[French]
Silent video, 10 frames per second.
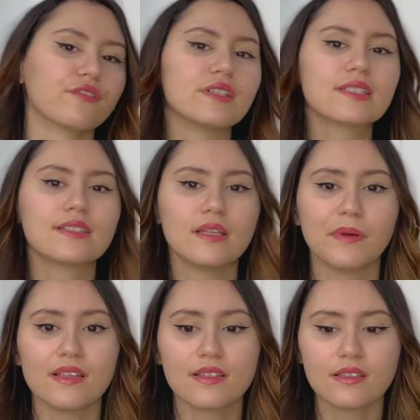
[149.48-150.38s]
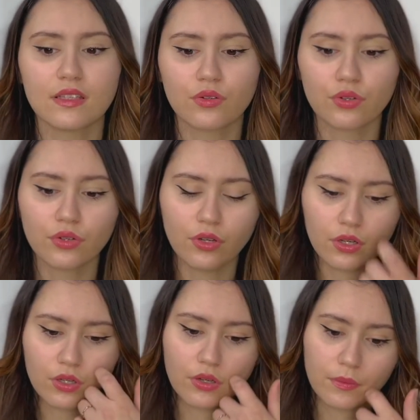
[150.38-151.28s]
fait, ce qui s'est passé, c'est que...
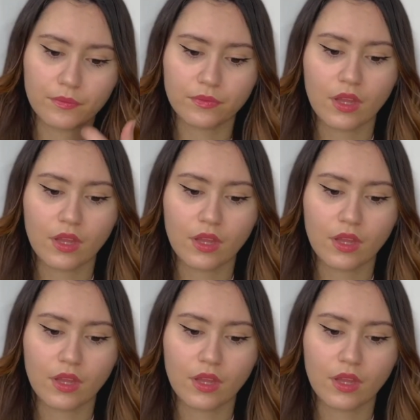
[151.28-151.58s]
Euh,